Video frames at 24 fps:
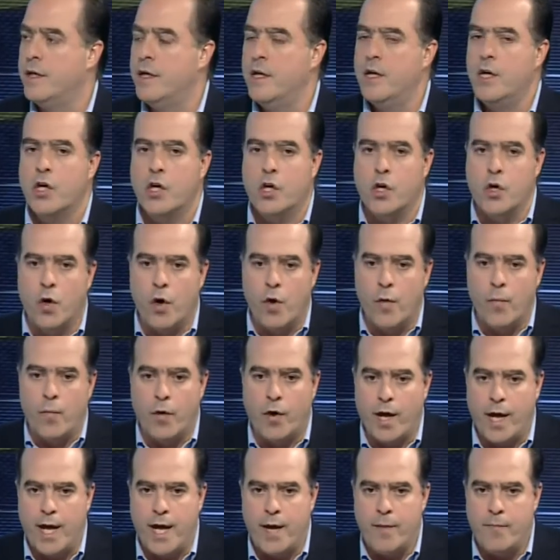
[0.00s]
como por
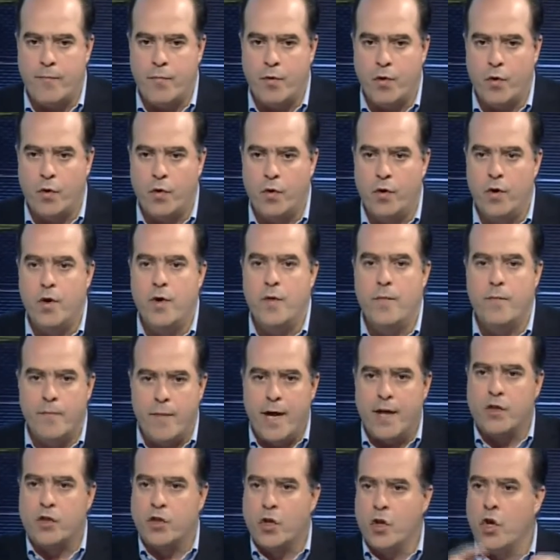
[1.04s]
ejemplo
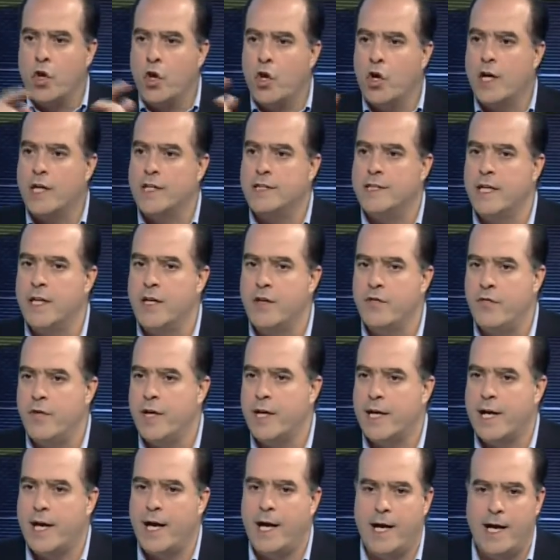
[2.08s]
ver todo lo que
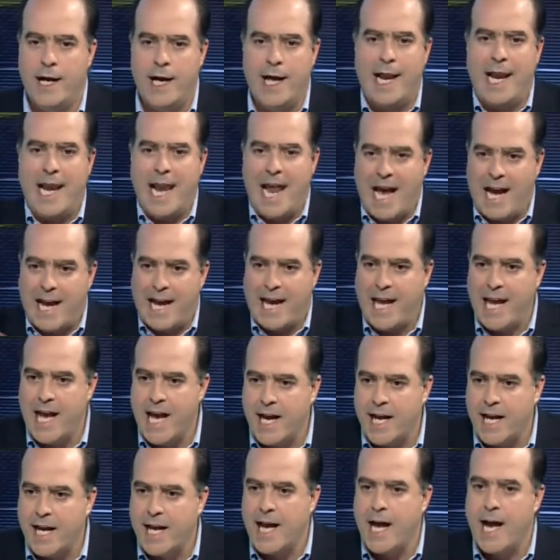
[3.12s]
significa las quejas
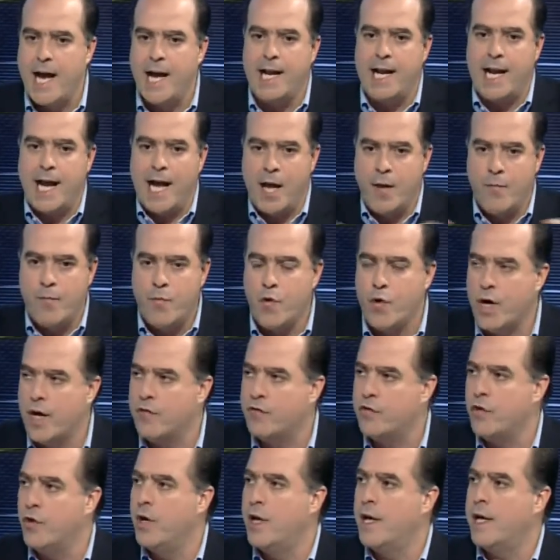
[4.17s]
que hay, las
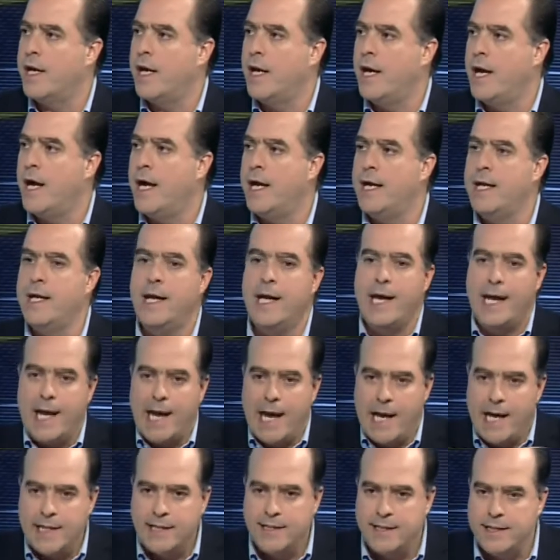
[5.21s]
impugnaciones que hay,
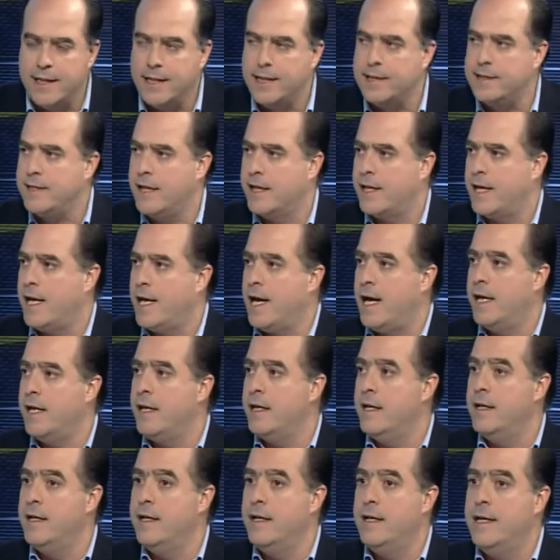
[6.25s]
las incidencias que hay,
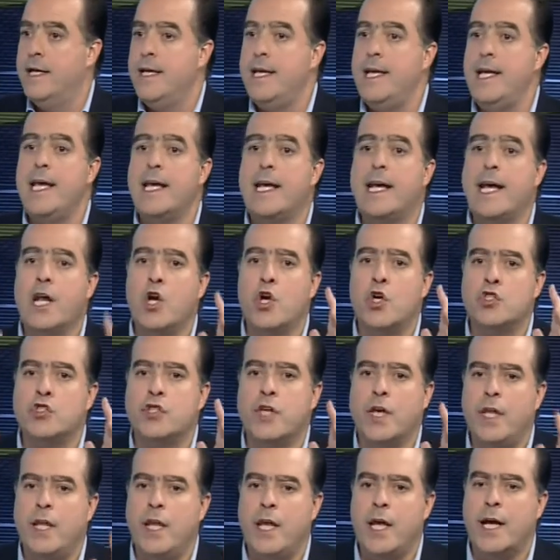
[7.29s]
y que no
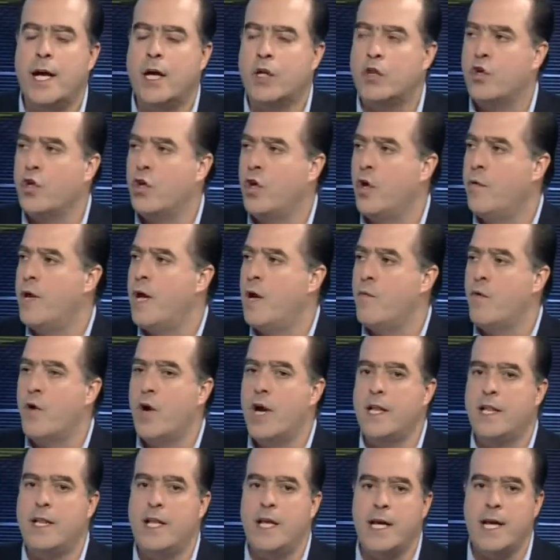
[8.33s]
se diga todavía el
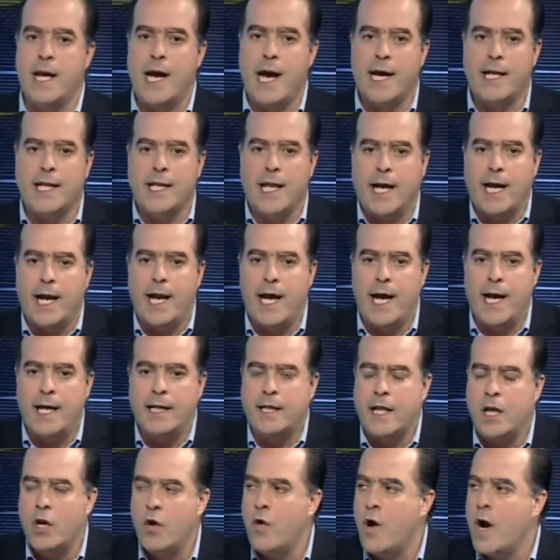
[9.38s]
boletín hasta que la
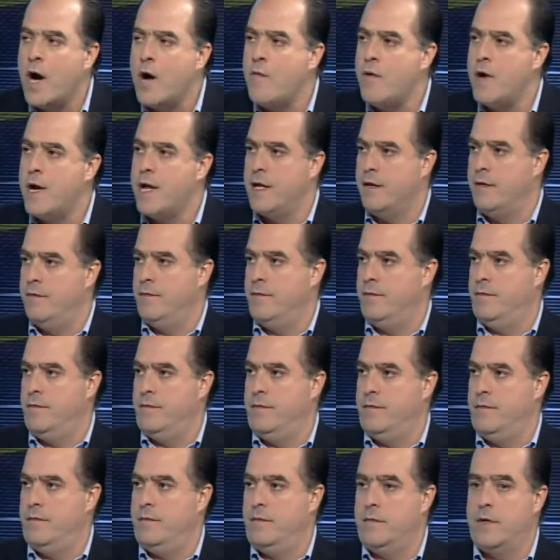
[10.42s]
gente no hable,
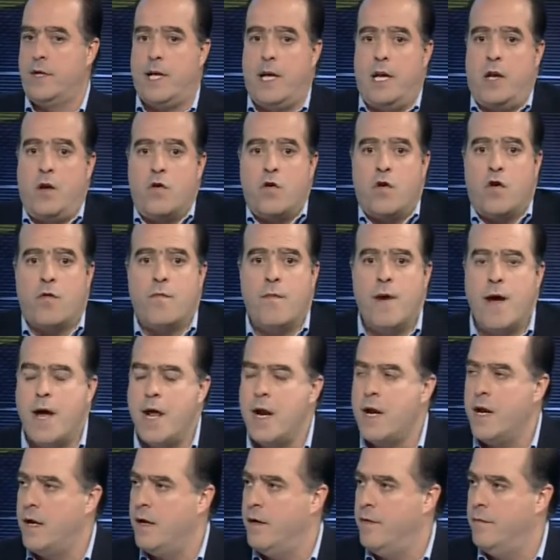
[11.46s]
que es lo
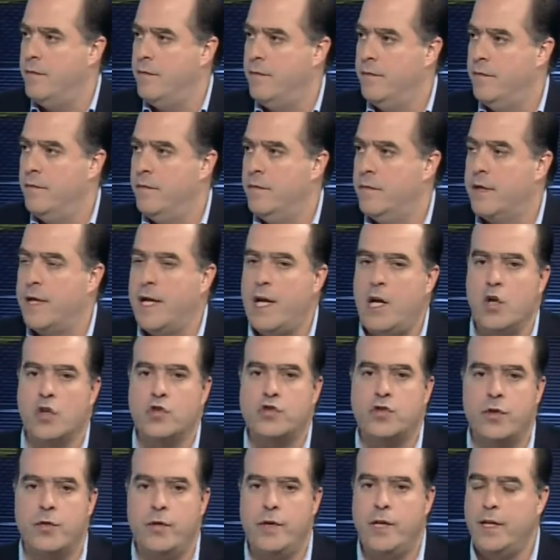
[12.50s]
normal, que es lo
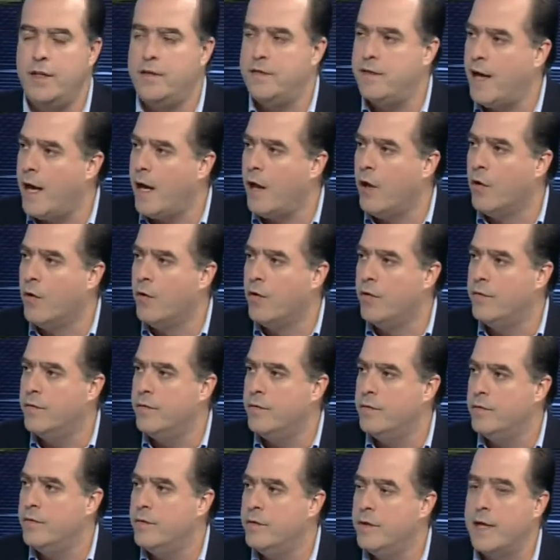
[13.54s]
civilizado,
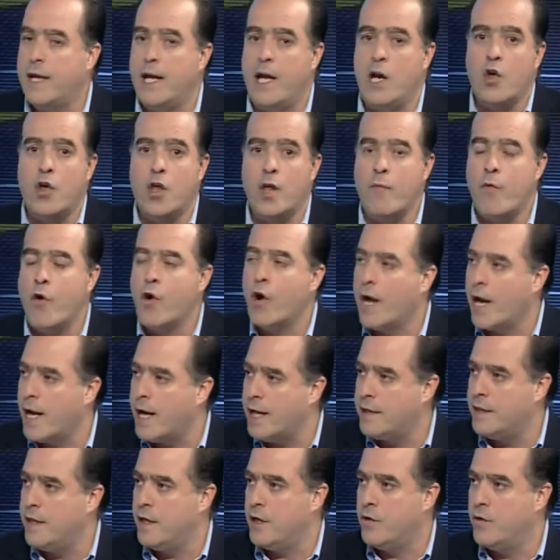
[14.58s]
que es lo
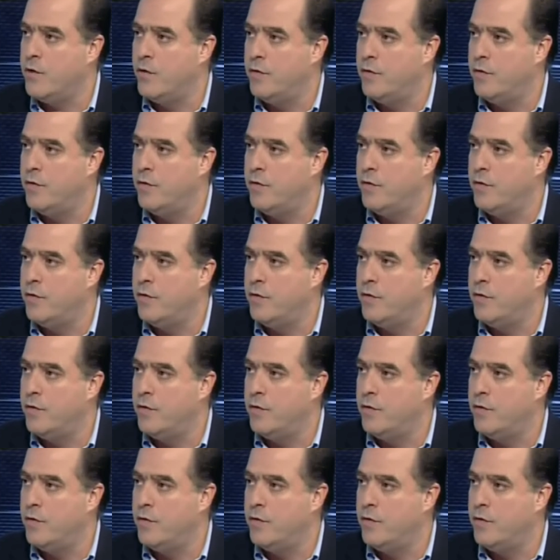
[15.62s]
democrático.